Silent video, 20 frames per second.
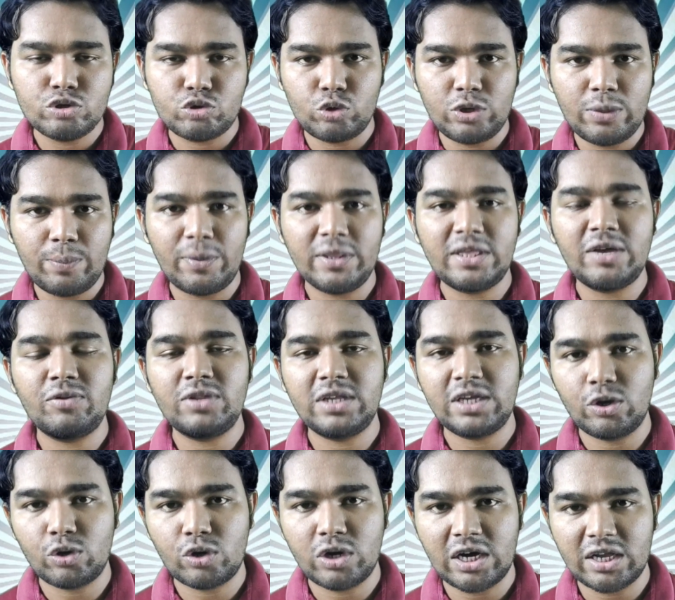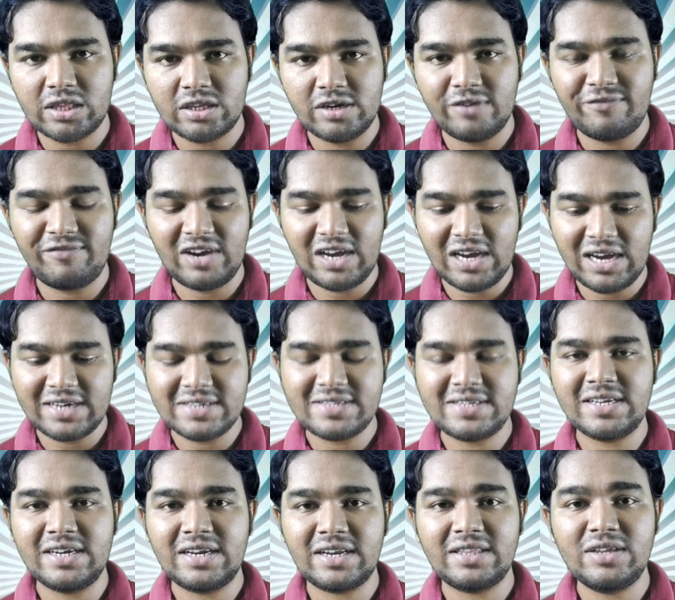ஸோ இப்படி தான் வந்து எனக்கு நடந்தது
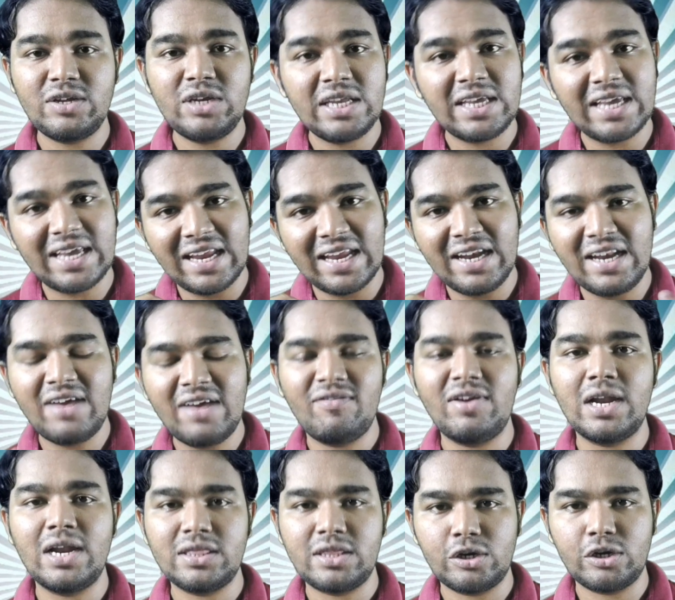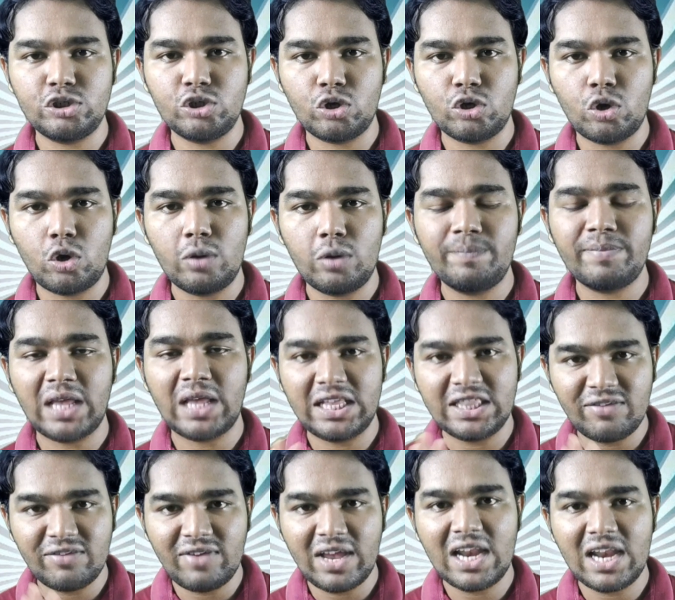ஃப்ரீலான்சிங்கிறது நீங்கள் என்ன வேலை தெரிஞ்சிருக்கோ
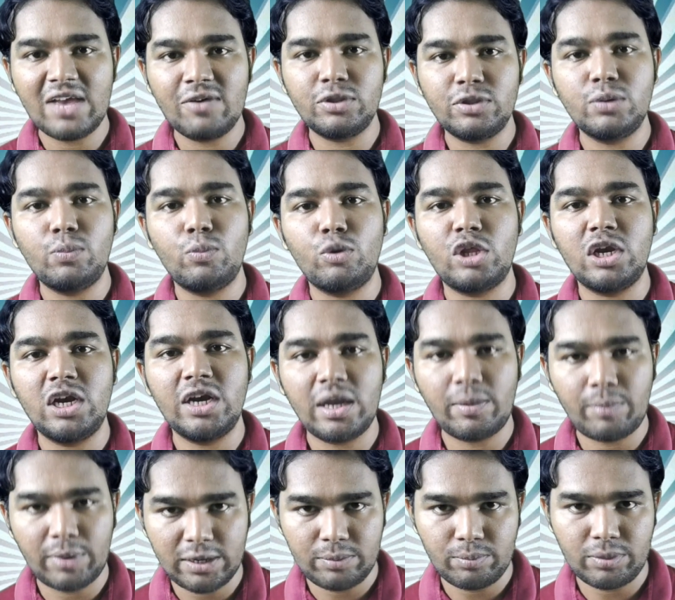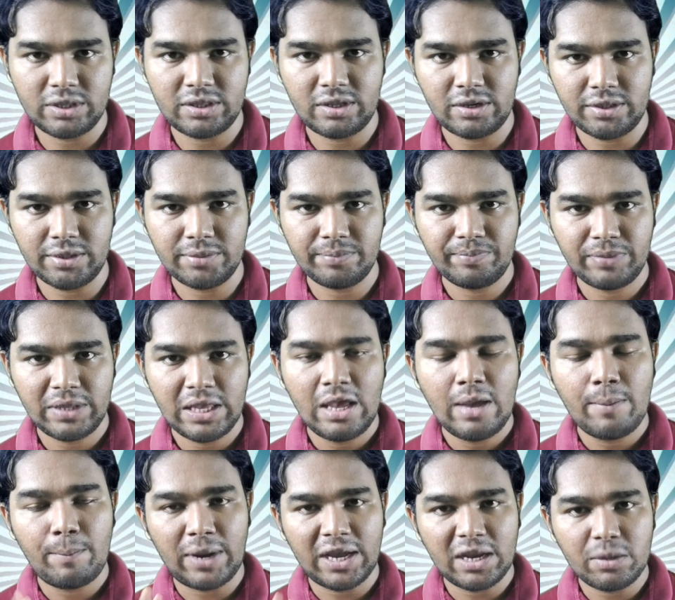அந்த வேலையை வந்து முதலீடாக பயன்படுத்துறது
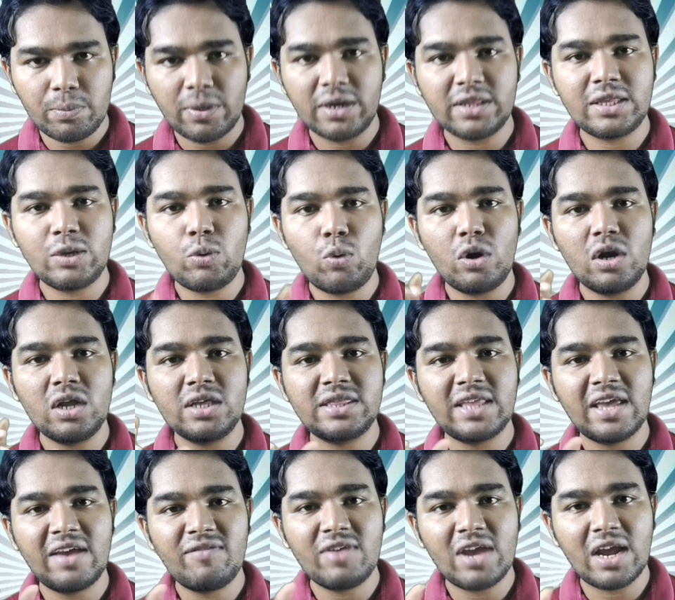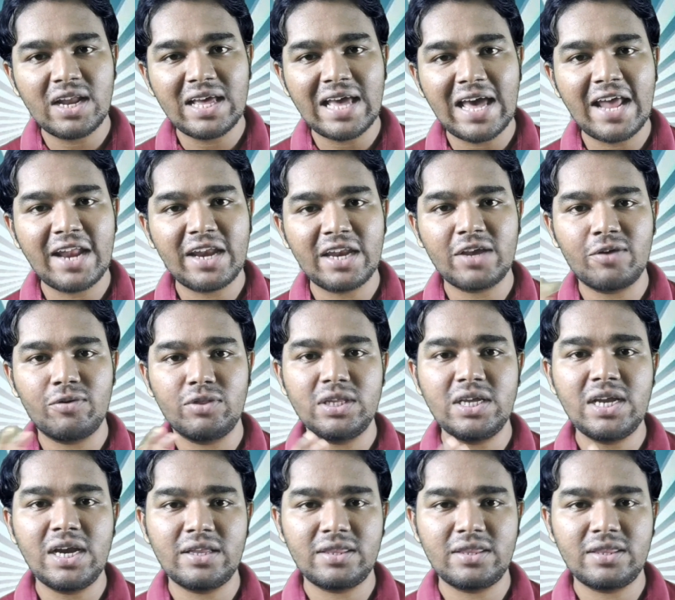பயன்படுத்தி உங்களுக்கு தேவையான ஏர் நீங்கள் வந்து